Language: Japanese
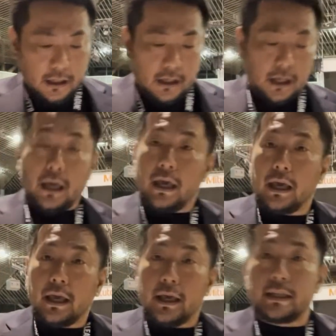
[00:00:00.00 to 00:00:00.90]

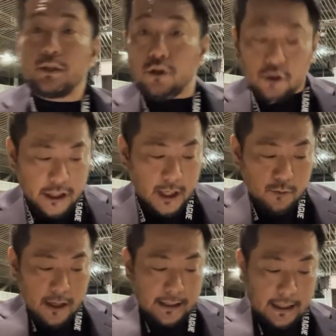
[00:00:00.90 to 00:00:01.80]
えー、昨日の
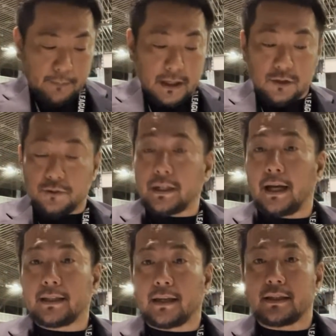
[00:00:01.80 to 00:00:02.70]
ゲームワンからまず振り
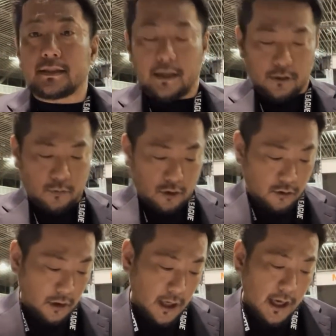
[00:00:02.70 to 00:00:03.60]
返りたいんですけれども、